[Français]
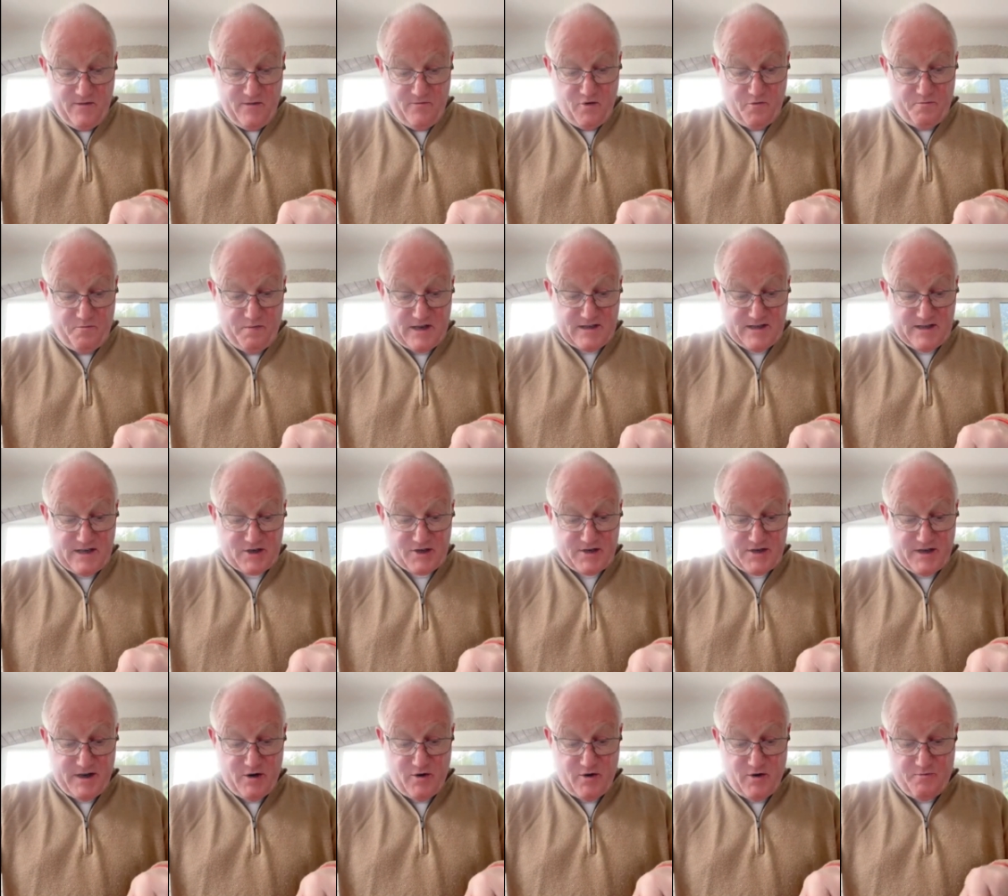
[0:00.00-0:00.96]
Vous
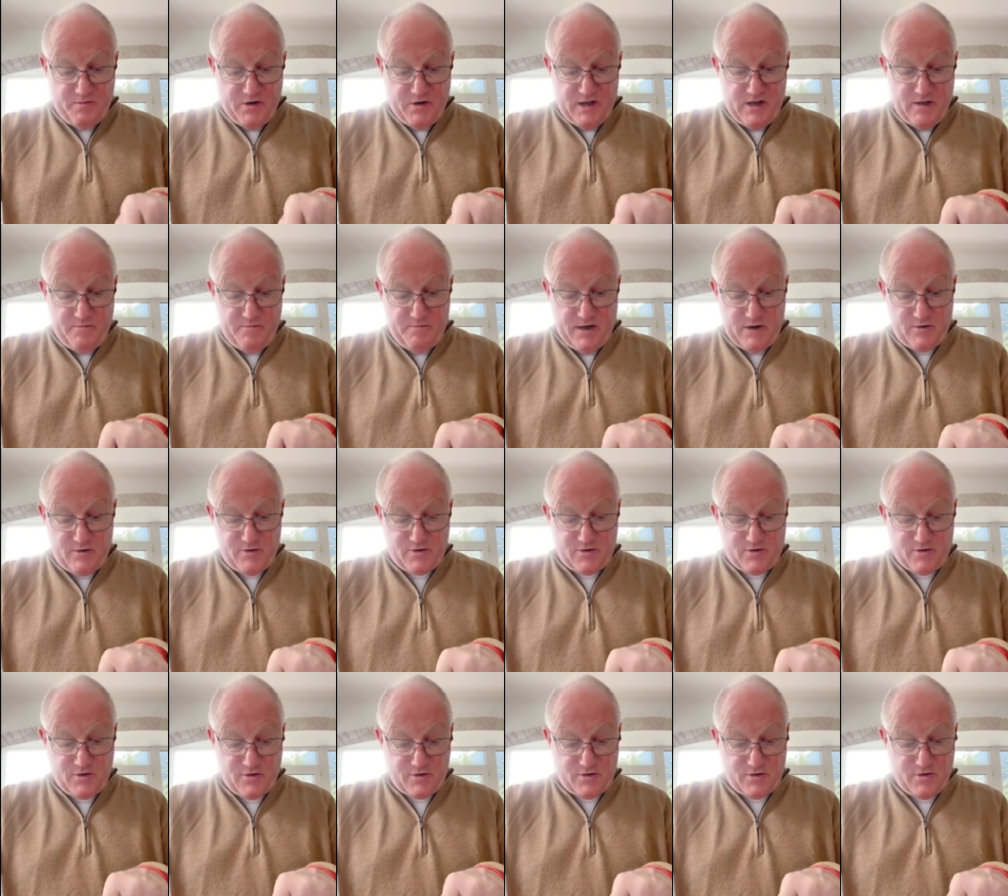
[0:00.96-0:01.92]
partagerez le pays par le
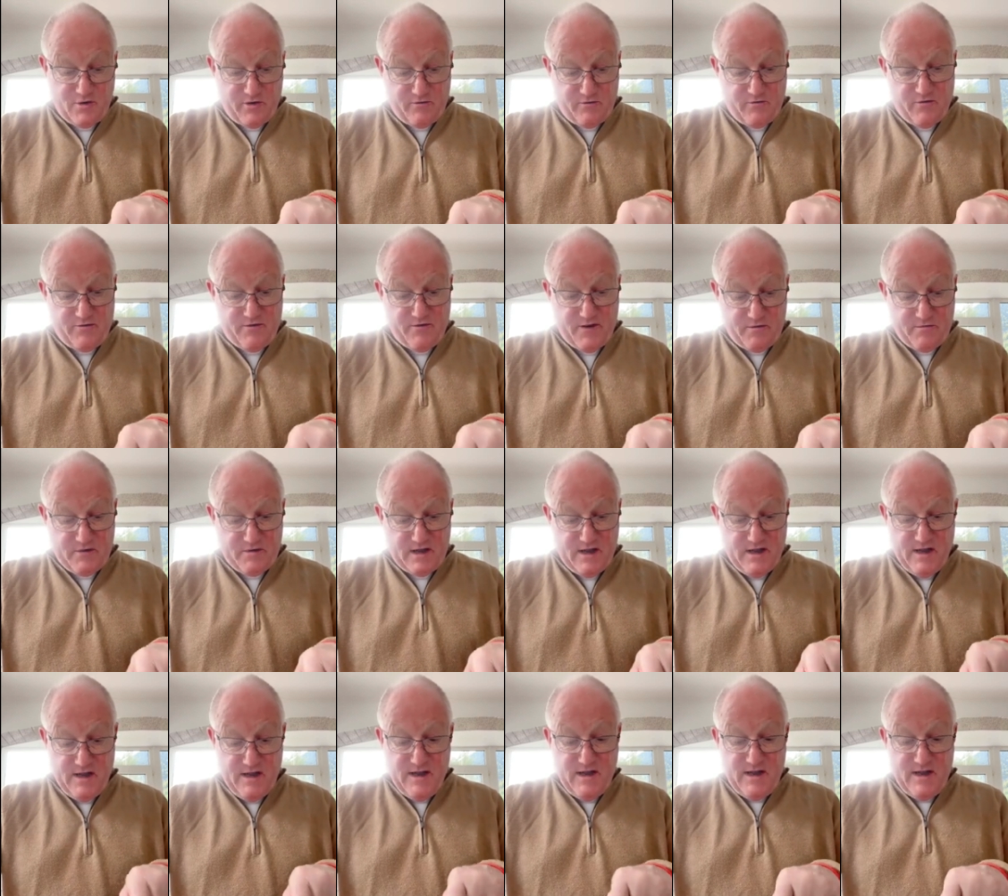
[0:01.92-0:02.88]
sort selon vos
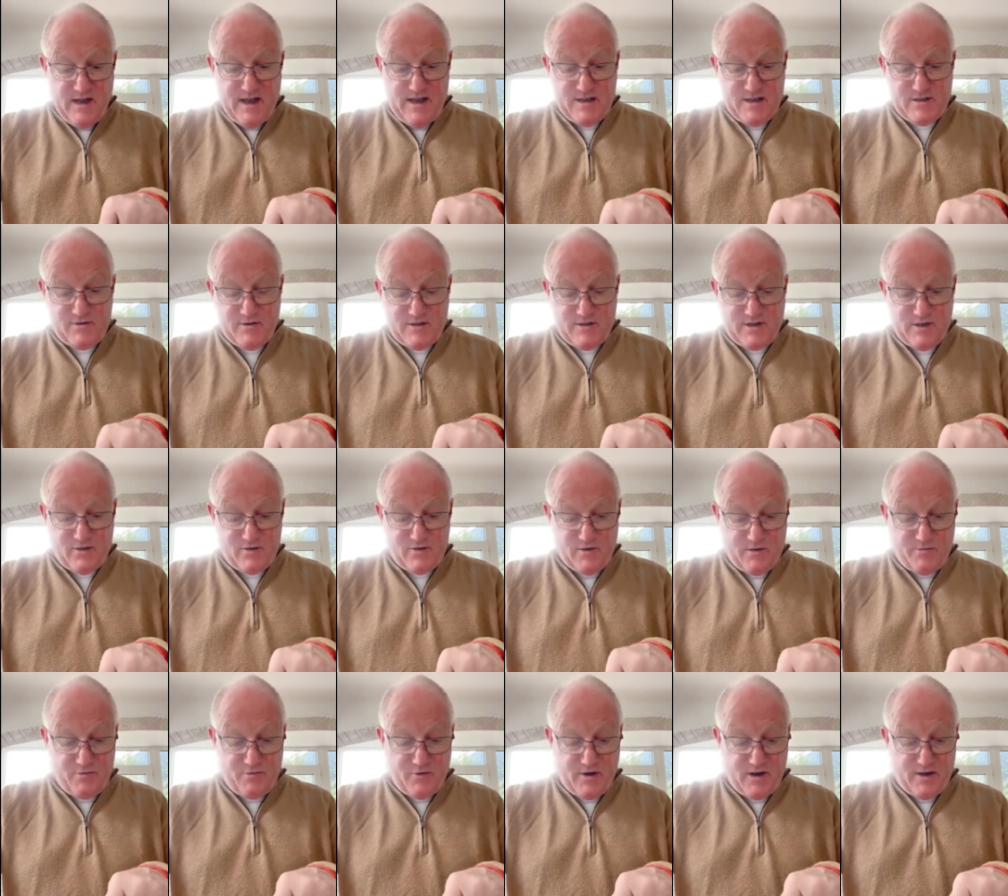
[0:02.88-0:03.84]
familles. À ceux qui sont
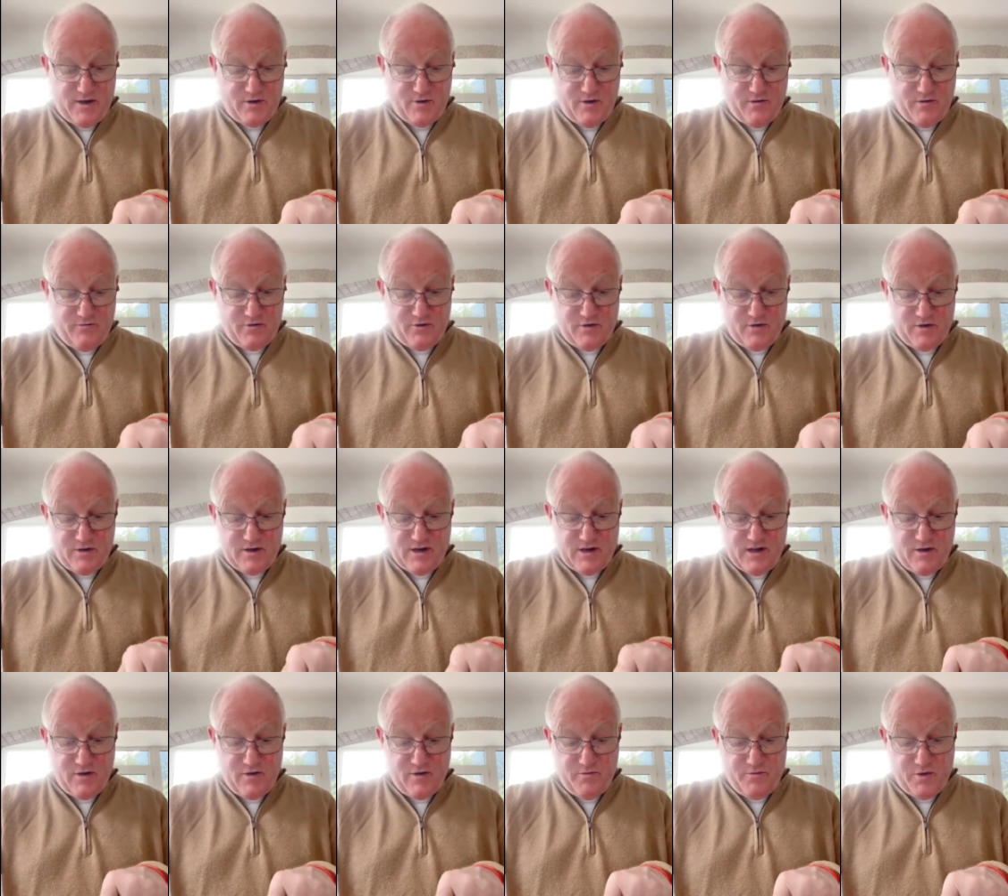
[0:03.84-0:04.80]
en plus grand nombre, vous
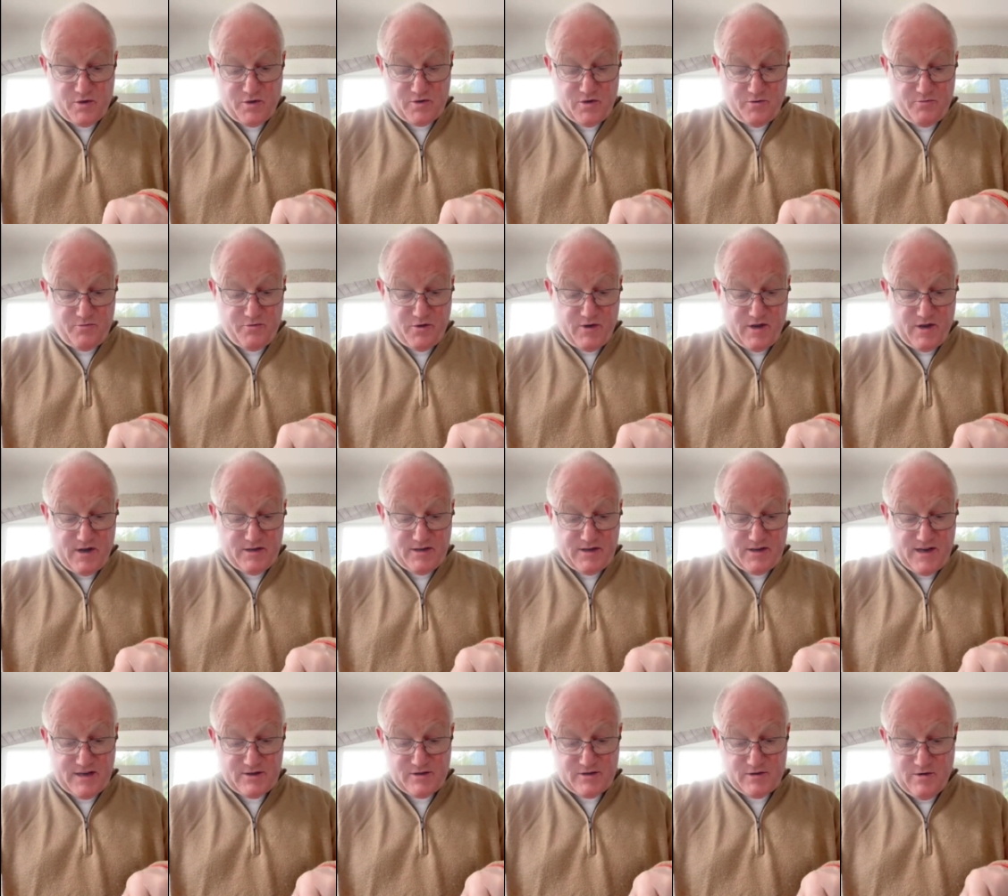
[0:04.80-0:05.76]
donnerez une portion plus grande,
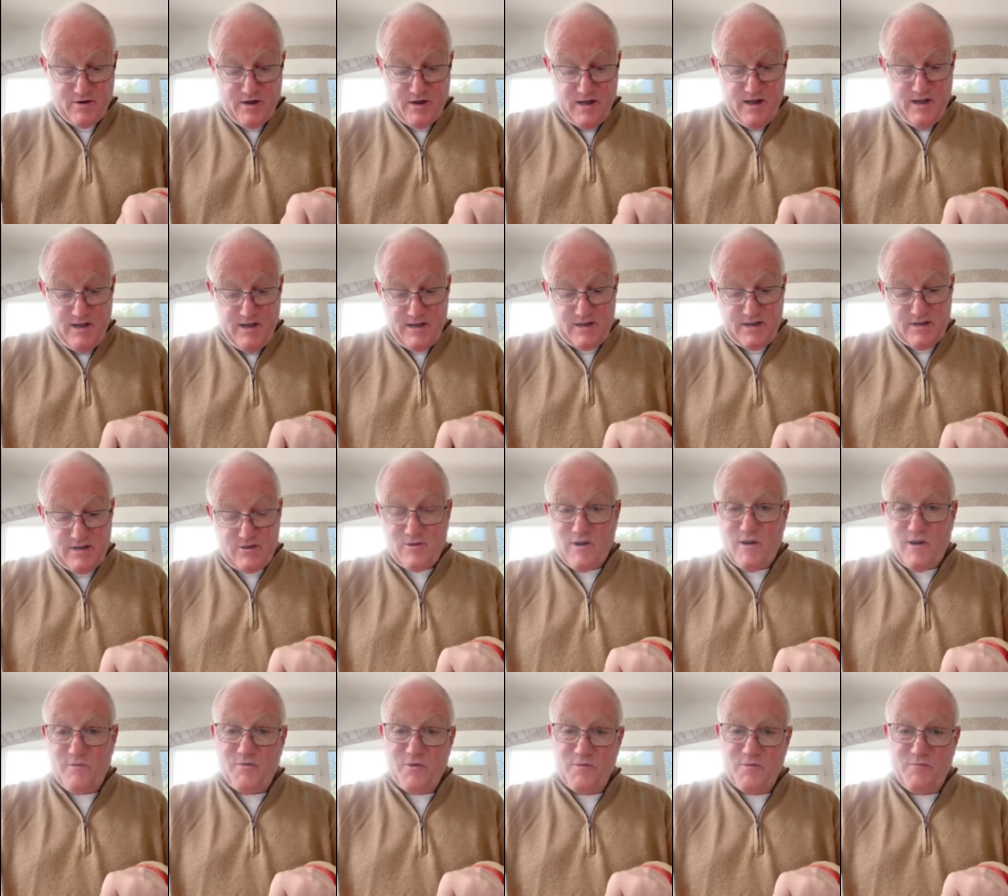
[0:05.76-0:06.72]
et à ceux qui sont
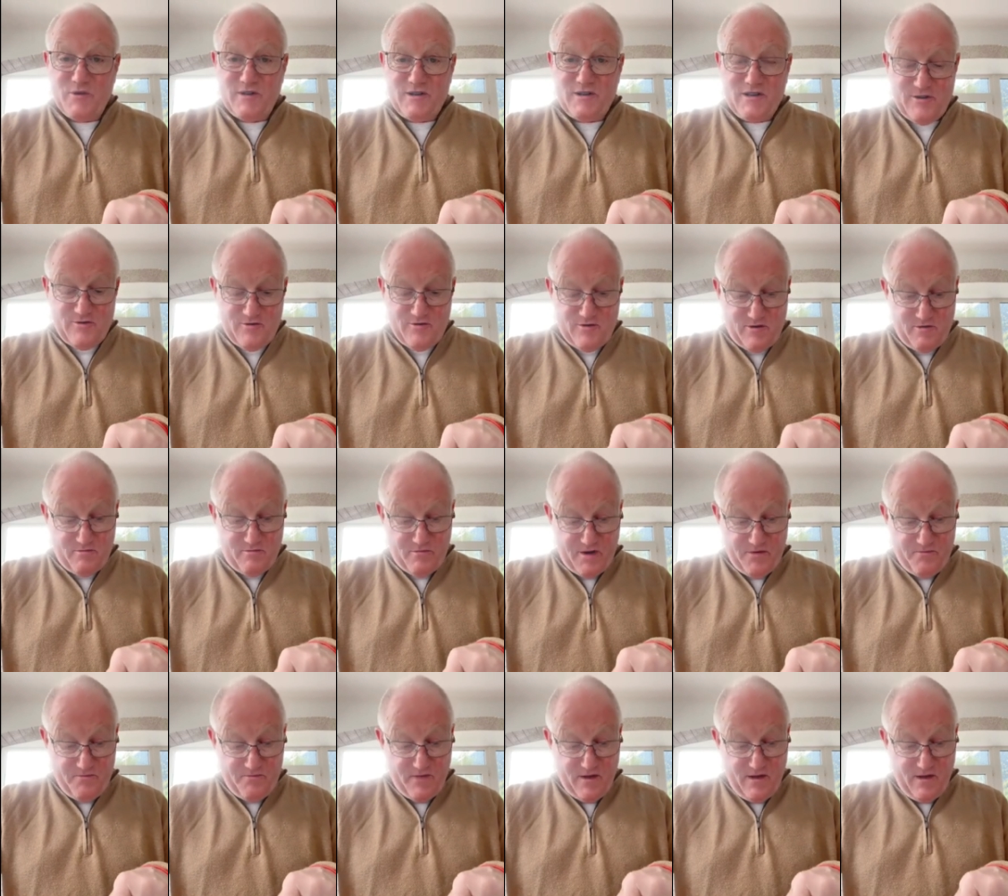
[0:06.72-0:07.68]
en plus petit nombre,